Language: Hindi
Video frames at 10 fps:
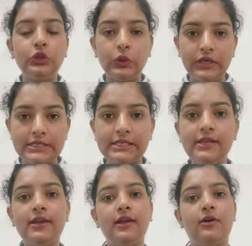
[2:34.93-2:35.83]
तो
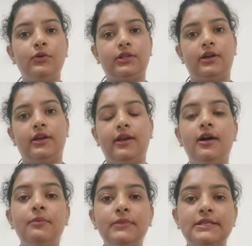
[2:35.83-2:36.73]
इसलिए क्या होता है
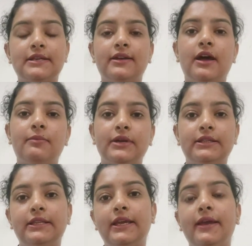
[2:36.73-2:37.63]
हम इसका नाम रख
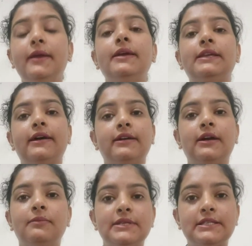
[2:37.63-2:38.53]
दिए क्या
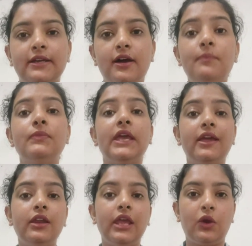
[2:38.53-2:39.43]
रखा हमने इसका नाम
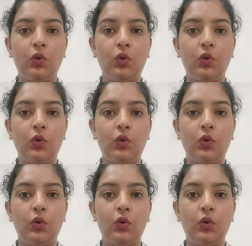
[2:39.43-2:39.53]
इन